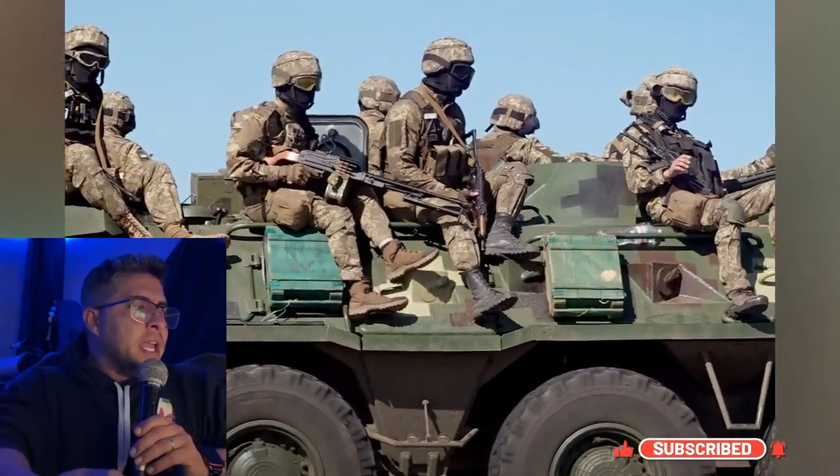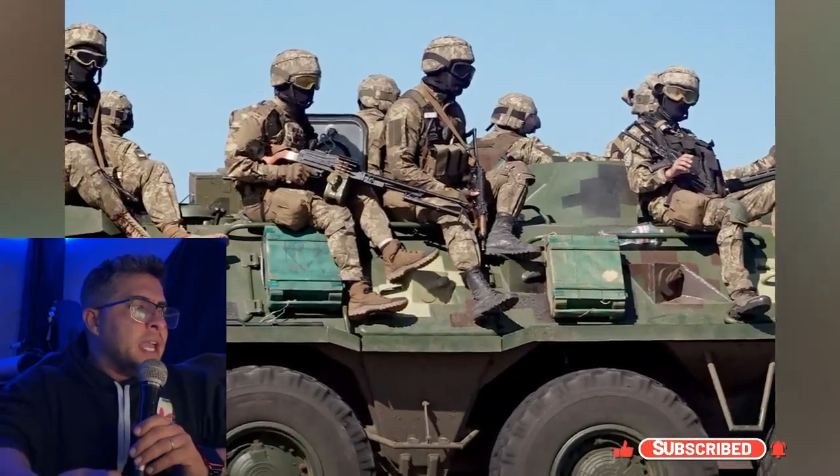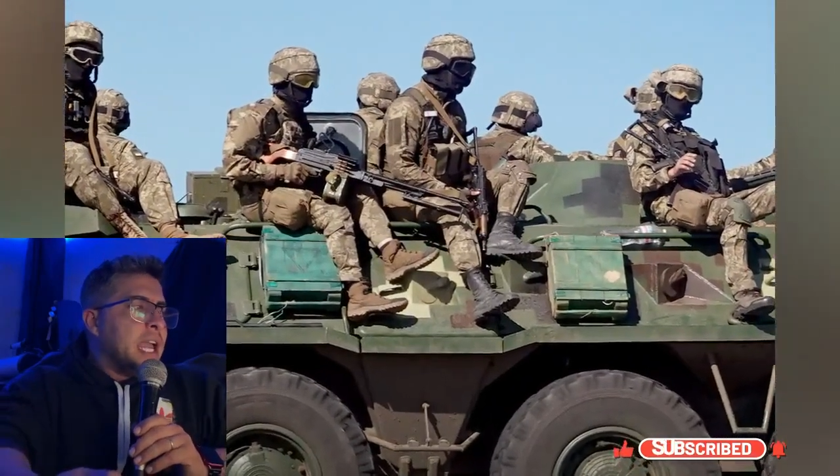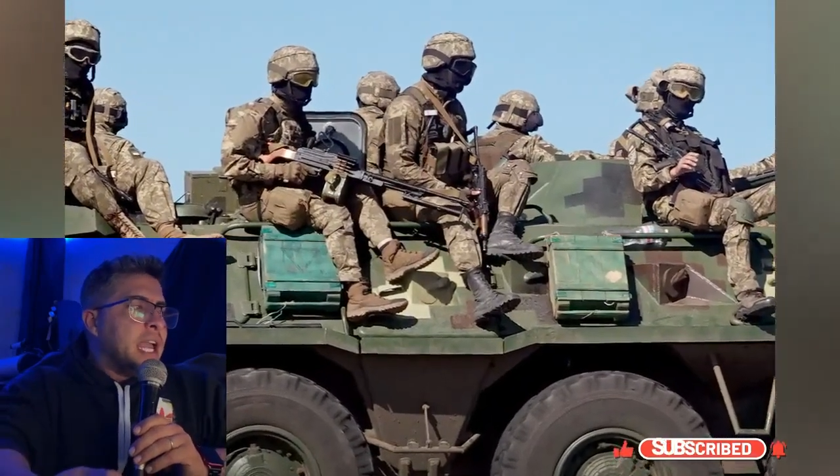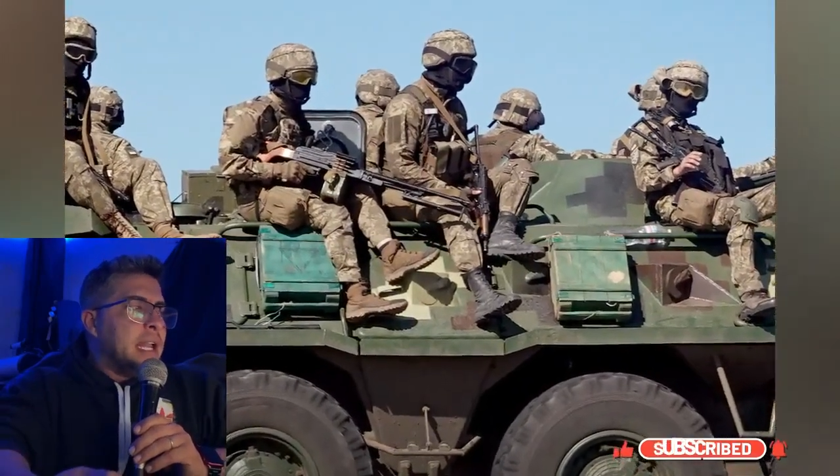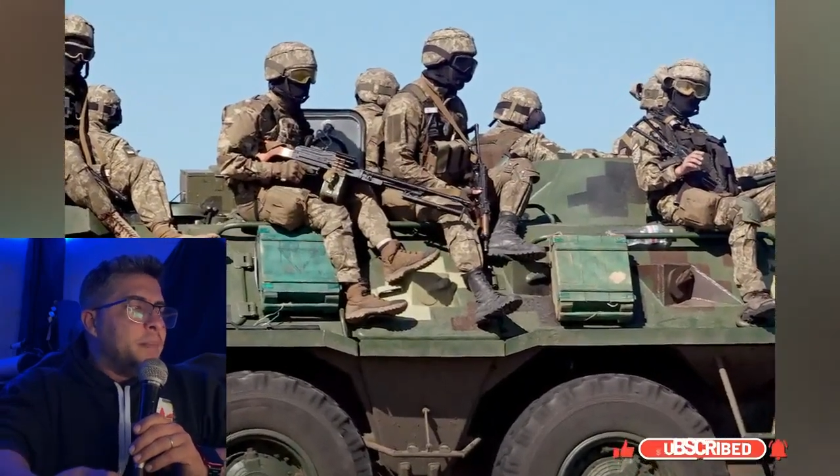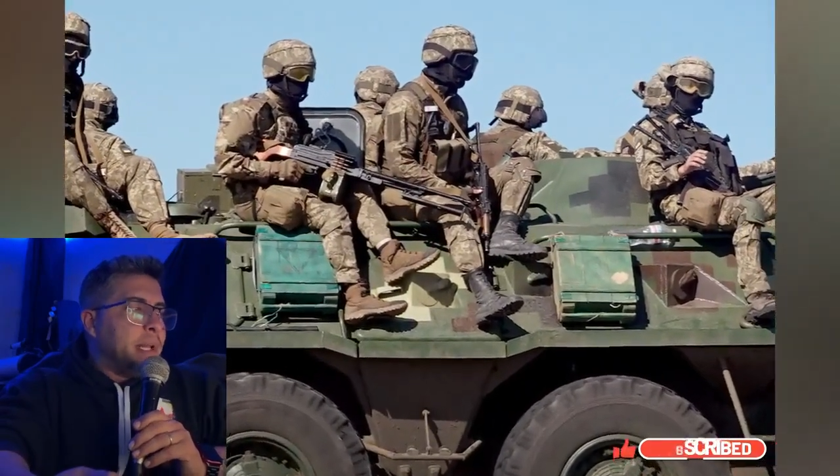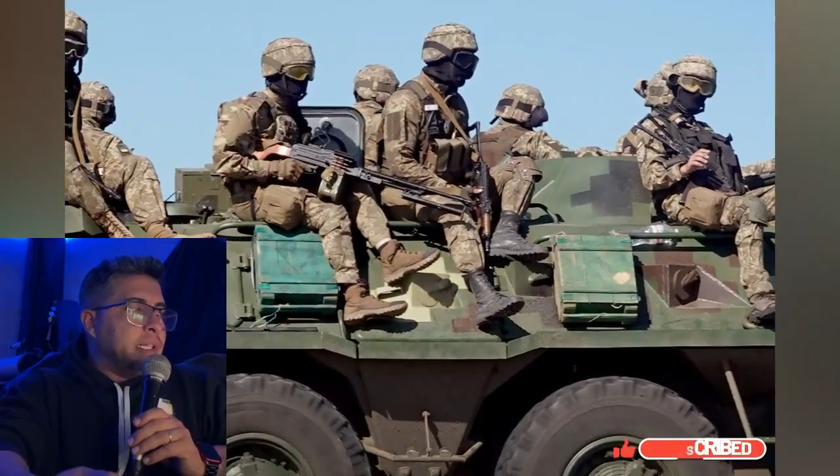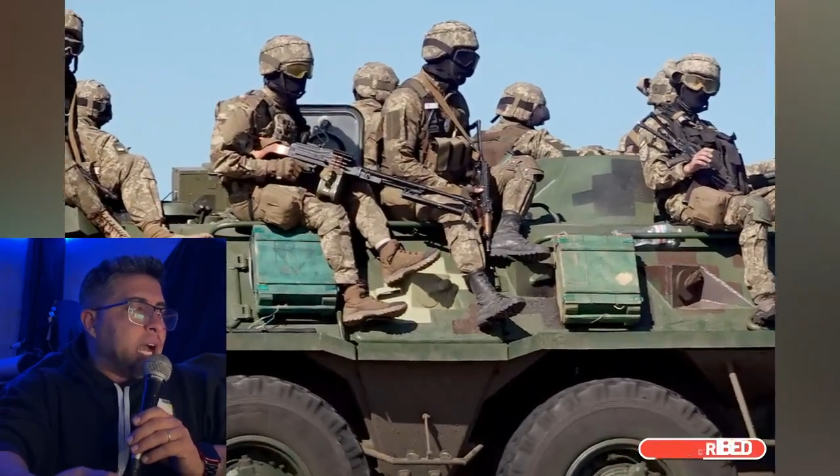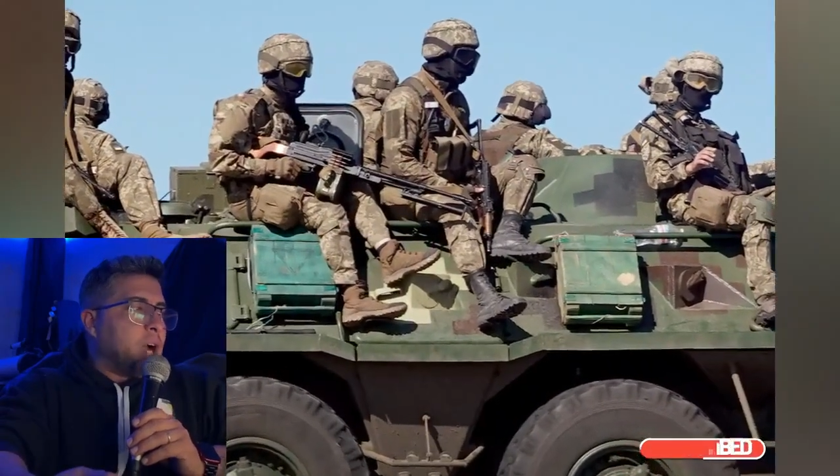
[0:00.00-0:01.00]
El
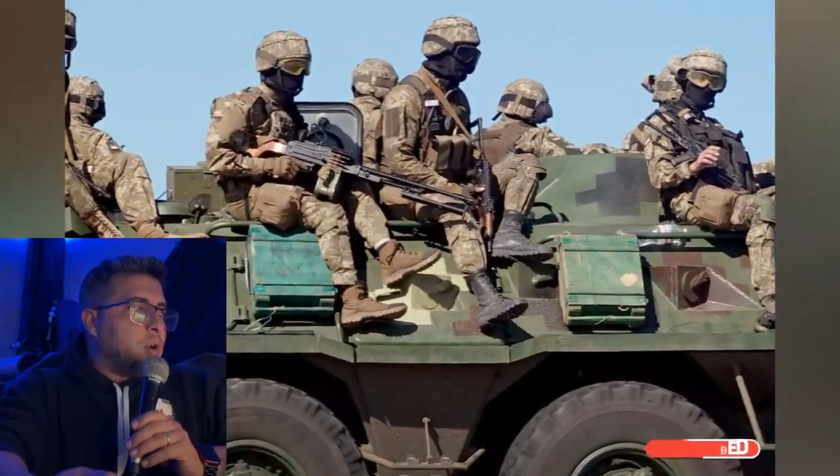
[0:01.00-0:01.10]
Pentágono ha